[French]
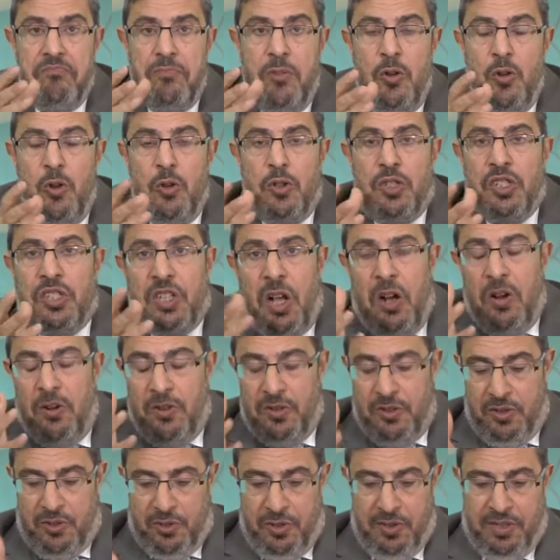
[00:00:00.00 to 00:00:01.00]
Le
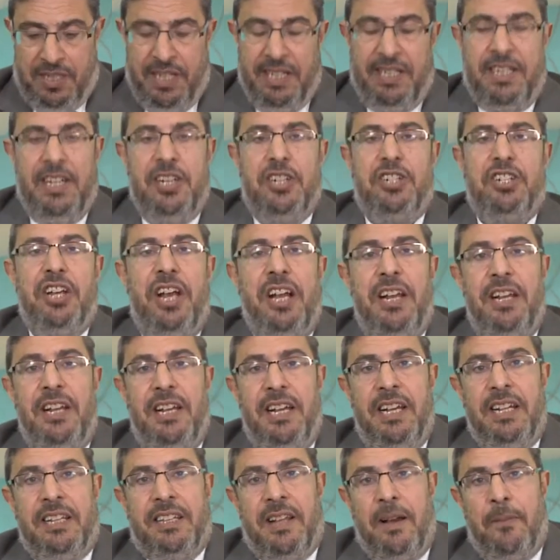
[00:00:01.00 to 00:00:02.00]
sens de cette échelle
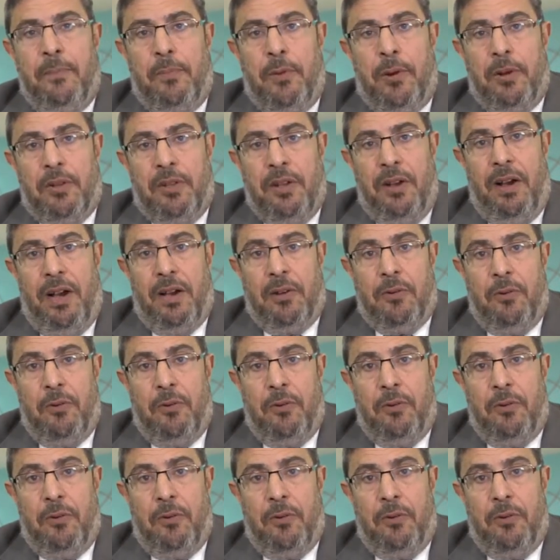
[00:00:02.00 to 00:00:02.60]
est important à